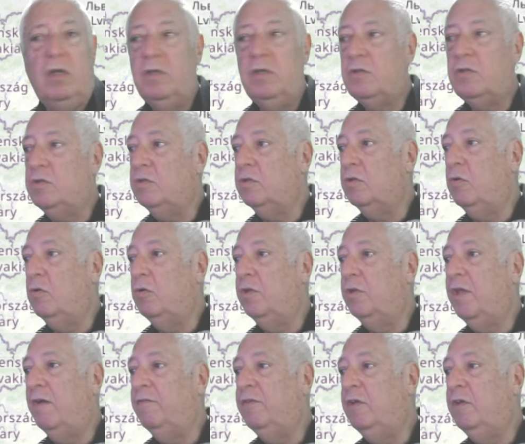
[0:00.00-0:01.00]
Antes de
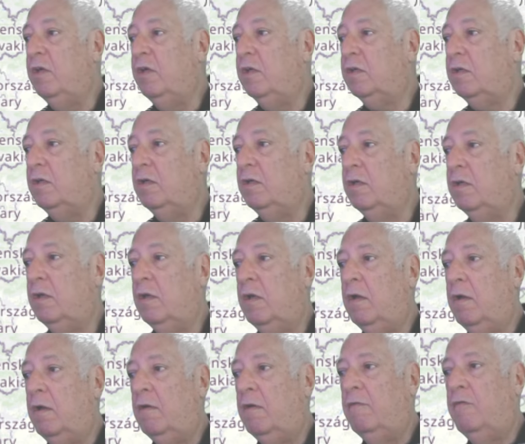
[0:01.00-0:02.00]
rodar a vinheta,
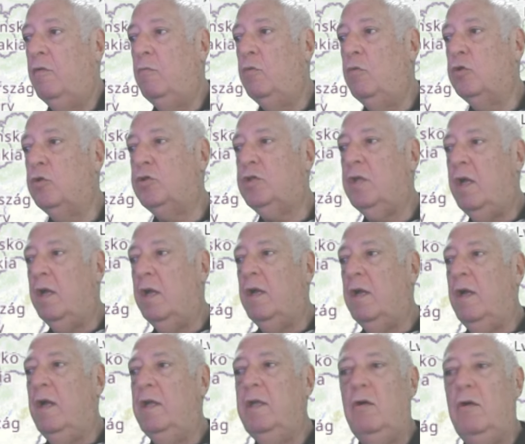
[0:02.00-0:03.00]
vou mostrar
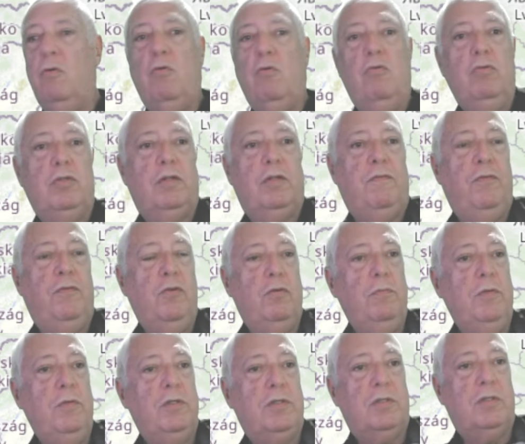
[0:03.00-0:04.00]
aí alguns
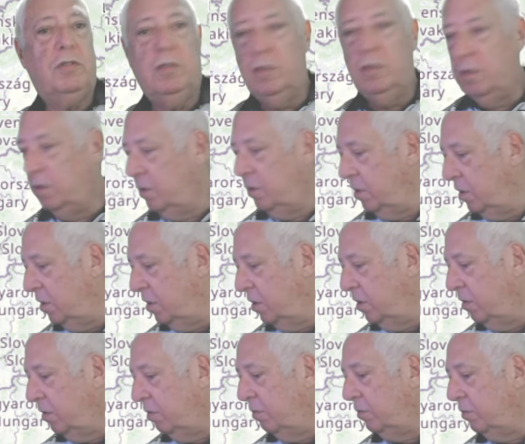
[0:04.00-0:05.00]
filmes
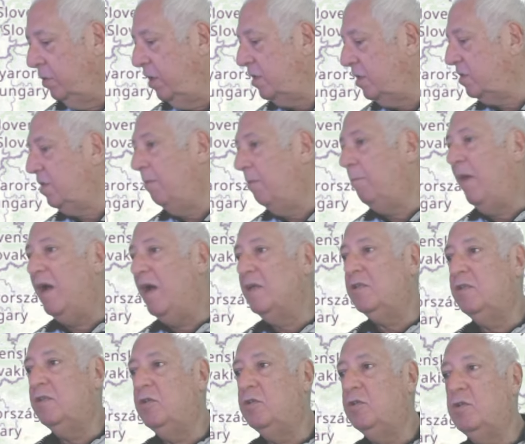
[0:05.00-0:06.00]
dessa
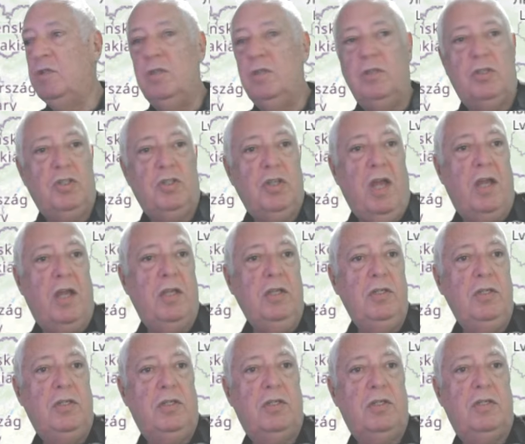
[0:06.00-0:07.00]
base de
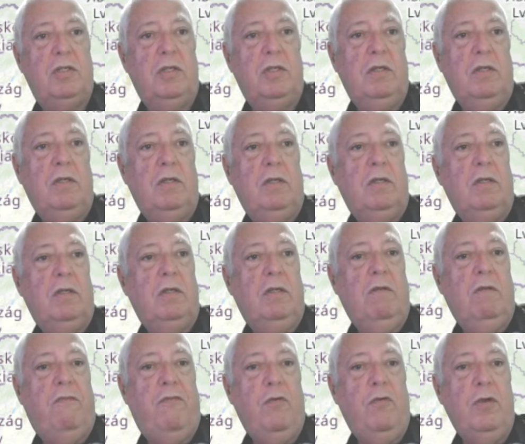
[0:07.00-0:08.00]
Shahid
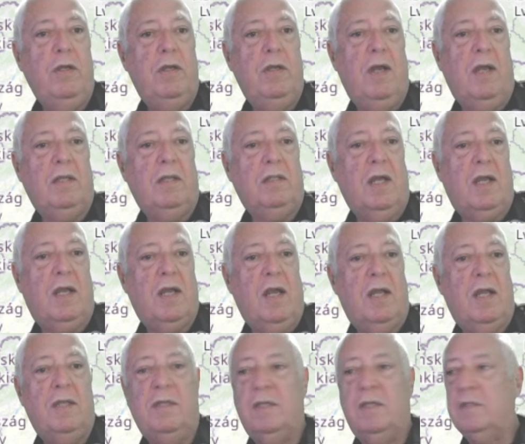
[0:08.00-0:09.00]
que foi
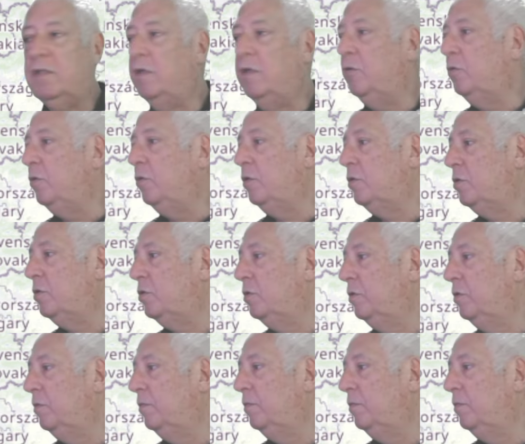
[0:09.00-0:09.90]
atacada essa noite.